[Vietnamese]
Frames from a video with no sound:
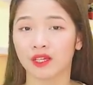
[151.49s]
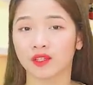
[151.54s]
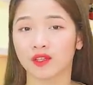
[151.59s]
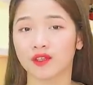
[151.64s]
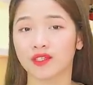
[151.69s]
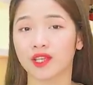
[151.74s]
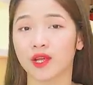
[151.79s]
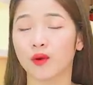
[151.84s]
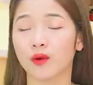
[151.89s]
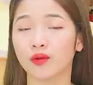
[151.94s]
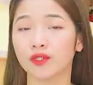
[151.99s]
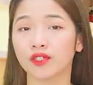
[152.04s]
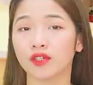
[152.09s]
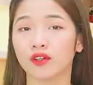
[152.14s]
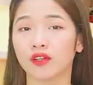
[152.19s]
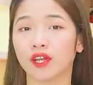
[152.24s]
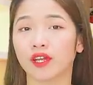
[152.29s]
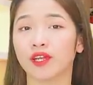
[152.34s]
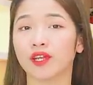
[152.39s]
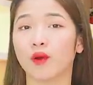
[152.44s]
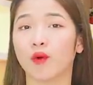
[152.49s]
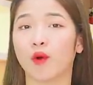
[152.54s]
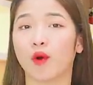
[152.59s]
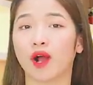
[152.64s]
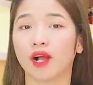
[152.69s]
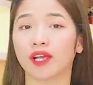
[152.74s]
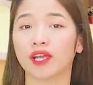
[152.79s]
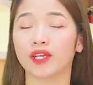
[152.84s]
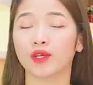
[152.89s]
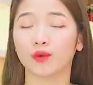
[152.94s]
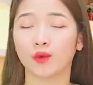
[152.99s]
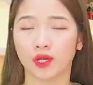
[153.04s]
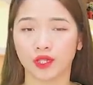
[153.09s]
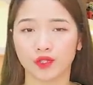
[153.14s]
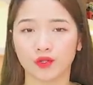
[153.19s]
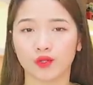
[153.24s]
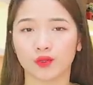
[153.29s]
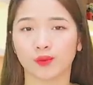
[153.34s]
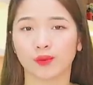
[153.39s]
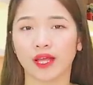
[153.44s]
nó sẽ hỗ trợ là điều hòa kinh nguyệt
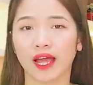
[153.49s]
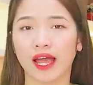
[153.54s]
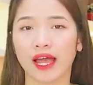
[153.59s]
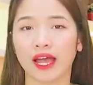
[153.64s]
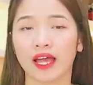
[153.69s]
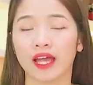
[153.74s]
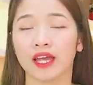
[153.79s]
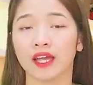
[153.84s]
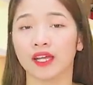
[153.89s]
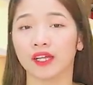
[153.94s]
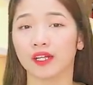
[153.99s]
cho chúng ta,